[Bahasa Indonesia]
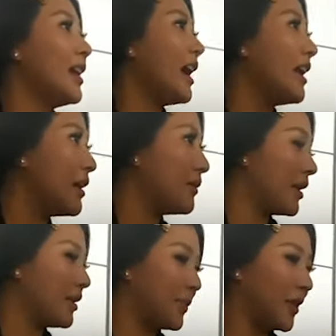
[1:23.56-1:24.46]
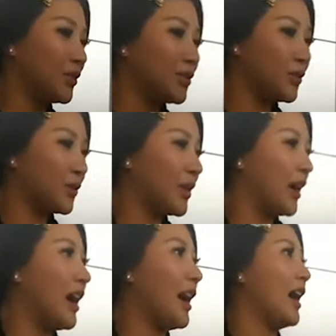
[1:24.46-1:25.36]
iya ada ada pilus
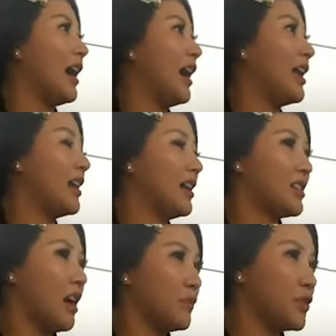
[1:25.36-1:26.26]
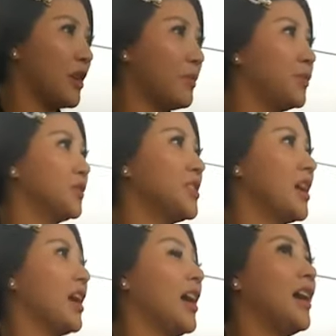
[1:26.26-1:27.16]
juga ada jamu
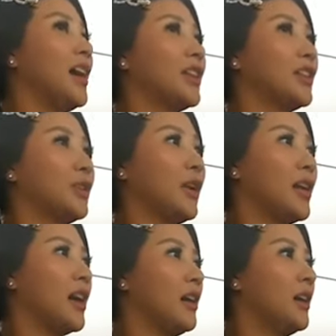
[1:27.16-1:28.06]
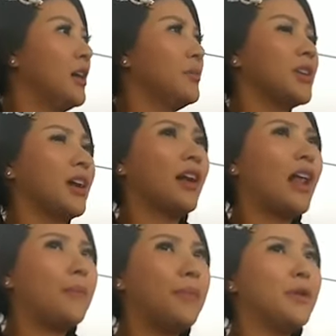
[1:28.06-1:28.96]
jamunya gitu ada minyak
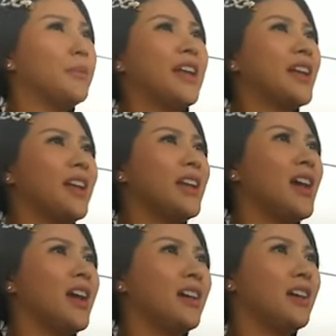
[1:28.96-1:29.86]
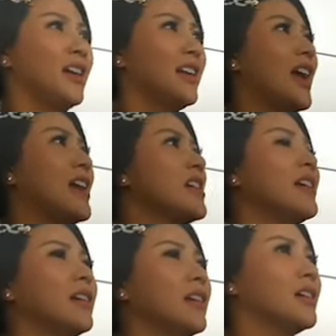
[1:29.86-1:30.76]
kelapa oh banyak deh dia dia aja
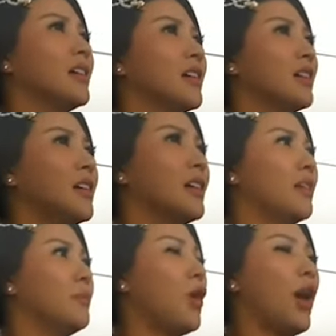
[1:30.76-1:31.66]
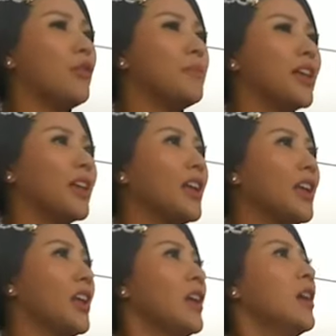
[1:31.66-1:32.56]
uh, bawa aku mikirnya
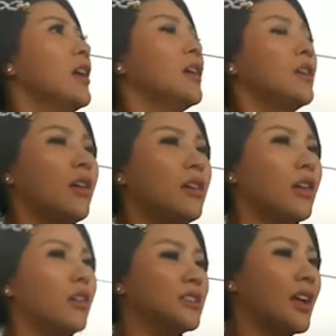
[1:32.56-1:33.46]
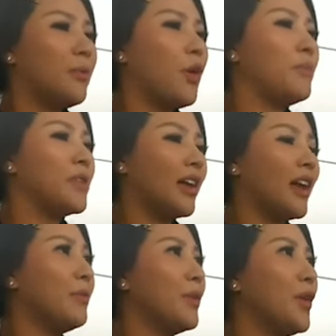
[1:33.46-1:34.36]
gini non kalau saya bawa minyak
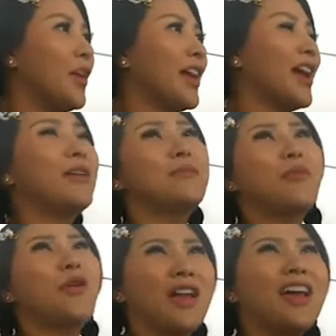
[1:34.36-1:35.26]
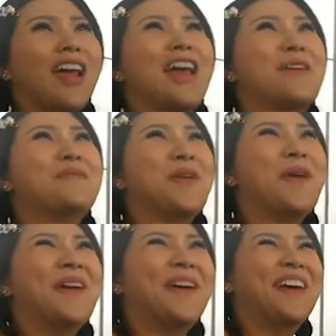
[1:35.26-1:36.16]
kelapa boleh gak ya boleh kayak
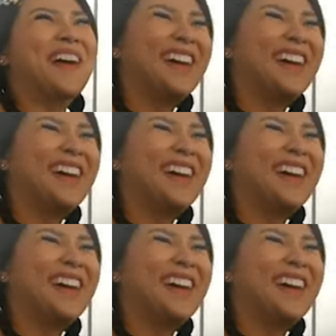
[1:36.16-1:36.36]
bawa